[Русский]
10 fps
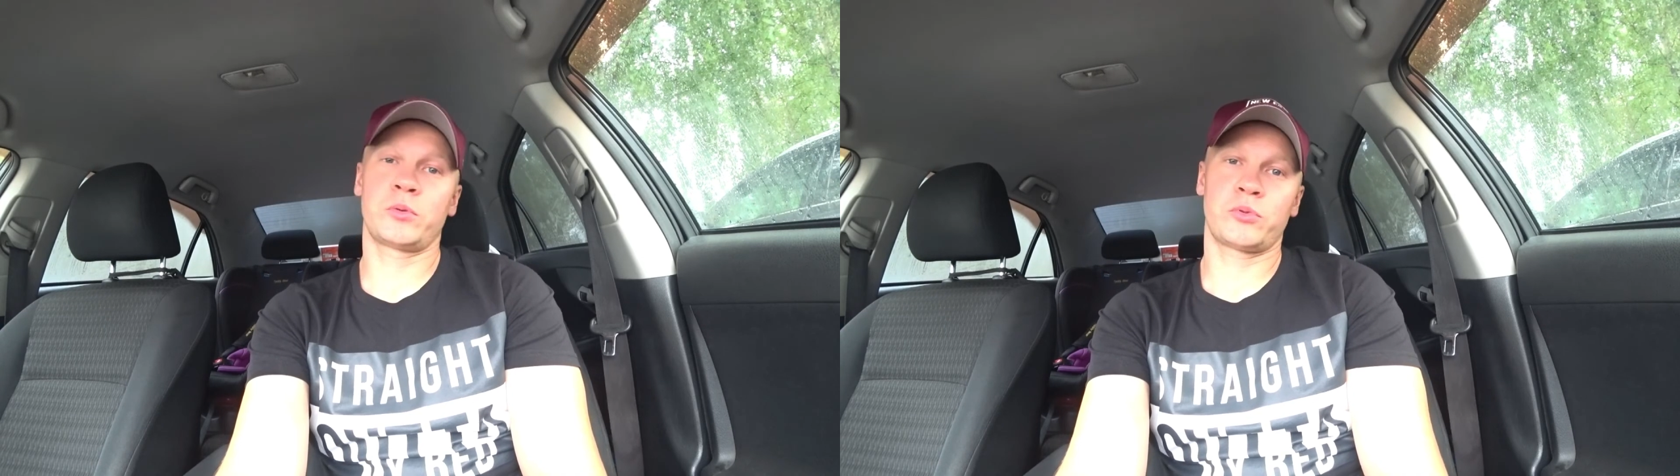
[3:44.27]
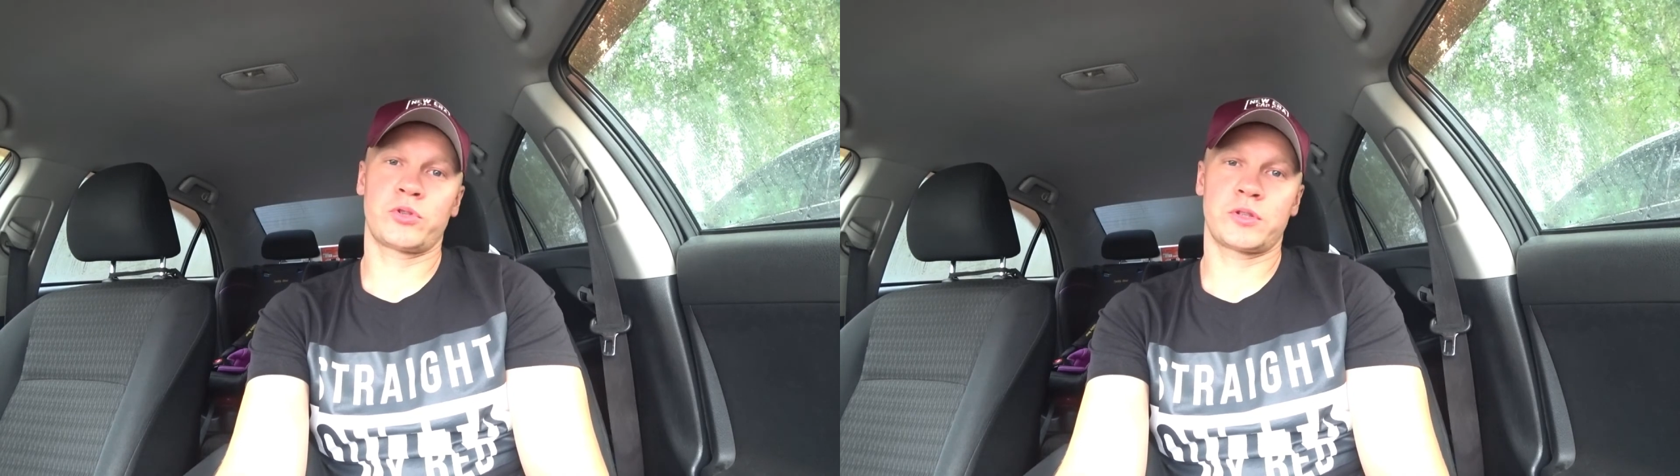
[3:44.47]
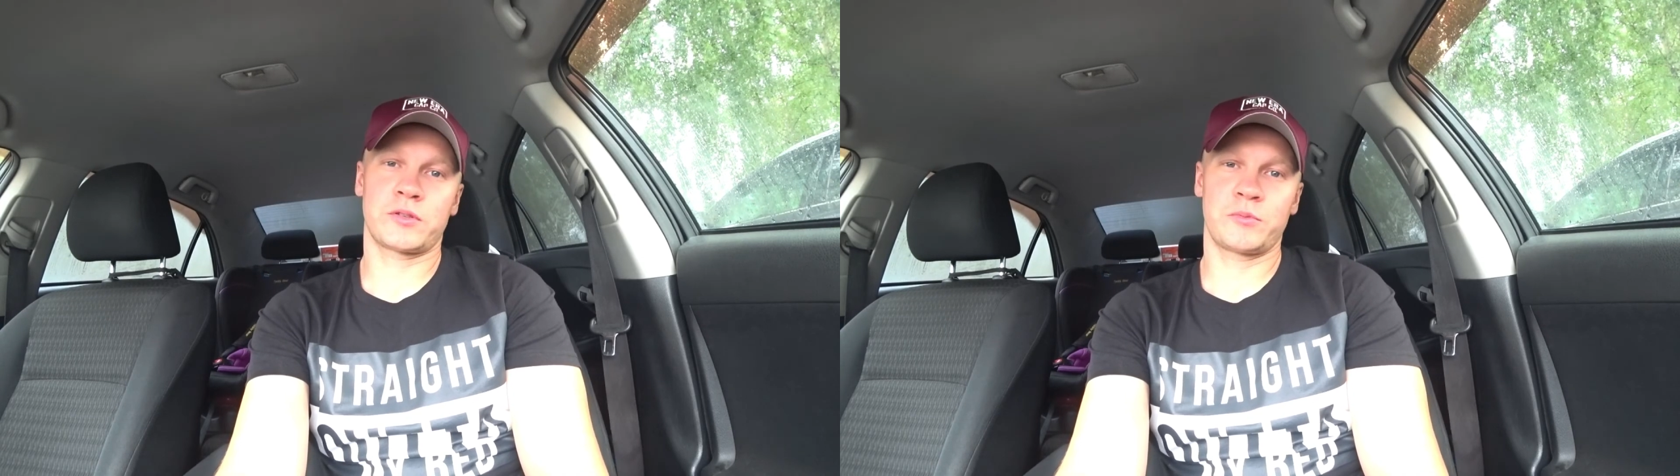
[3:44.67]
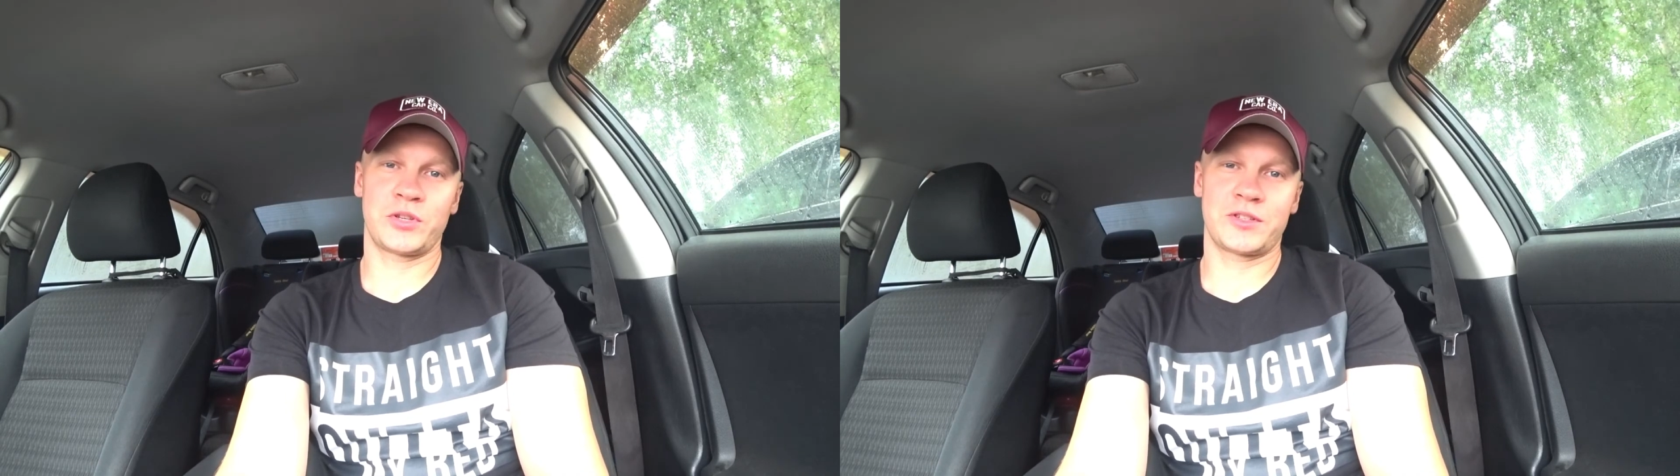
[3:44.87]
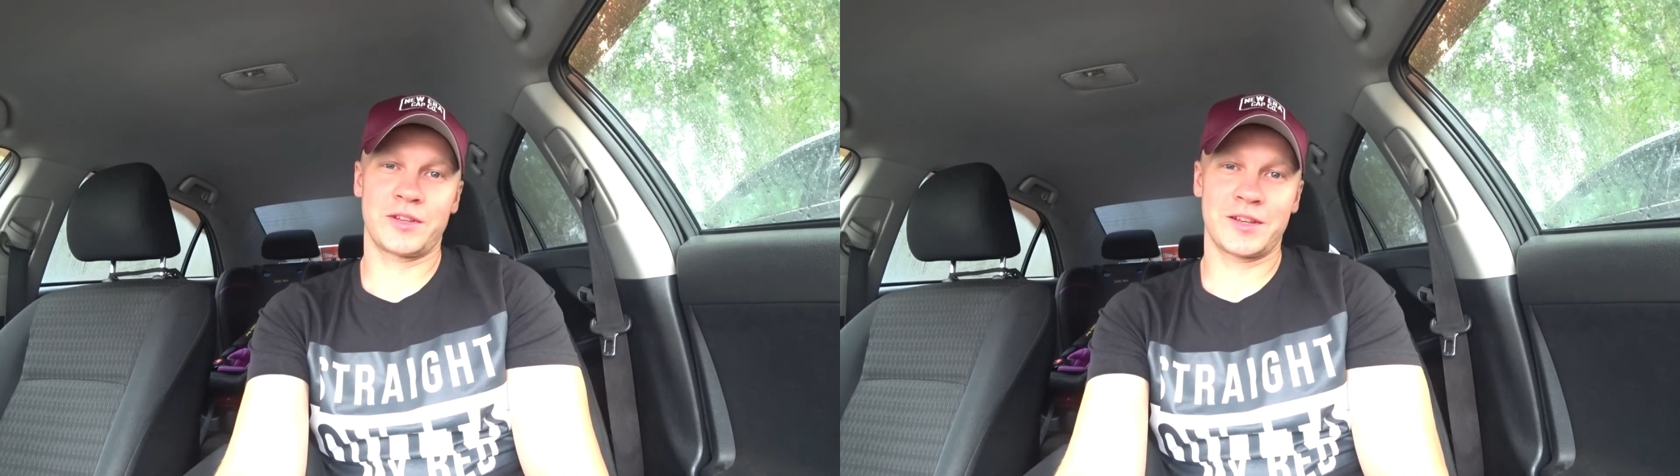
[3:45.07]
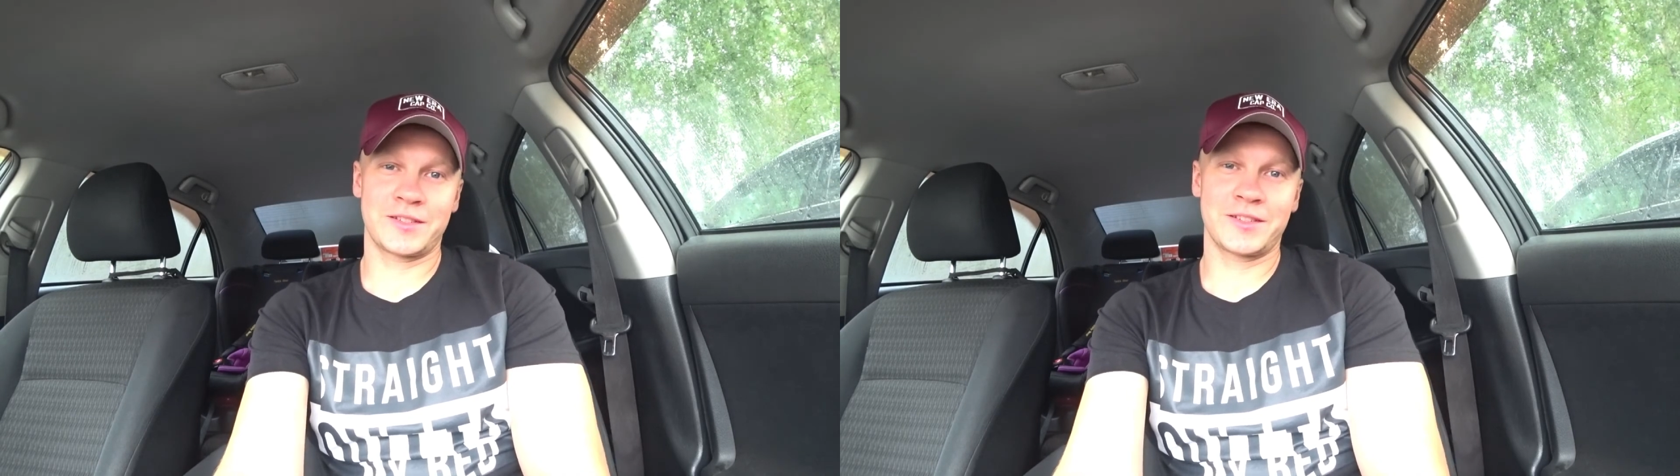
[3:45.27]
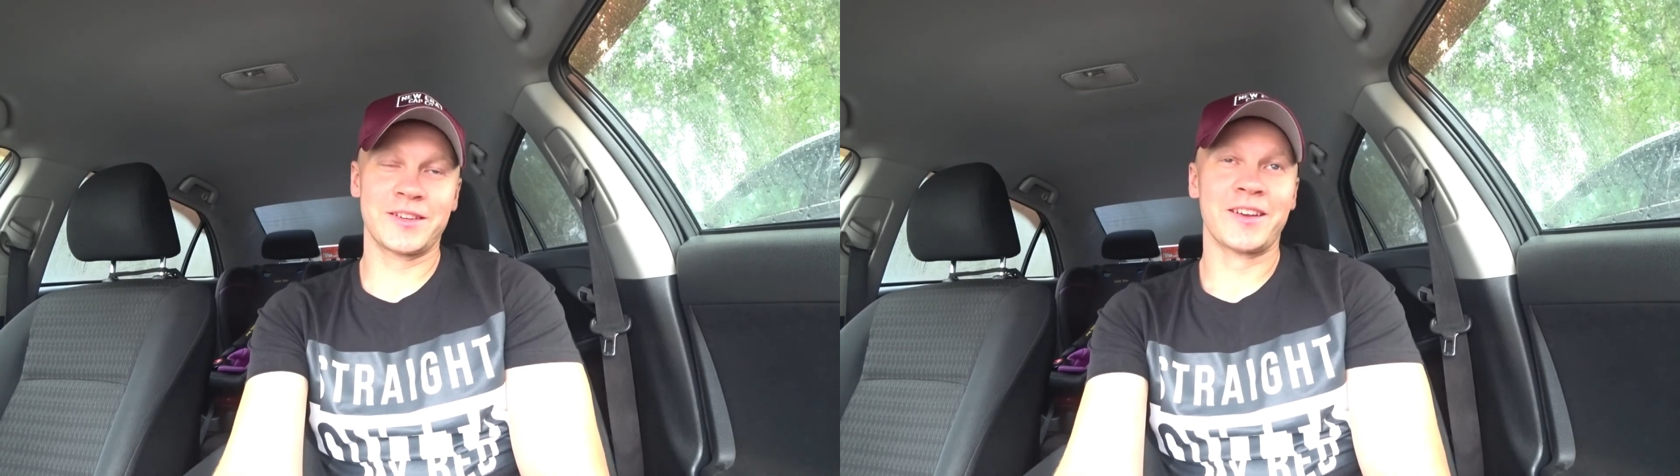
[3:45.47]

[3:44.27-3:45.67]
учиться вместе ездить.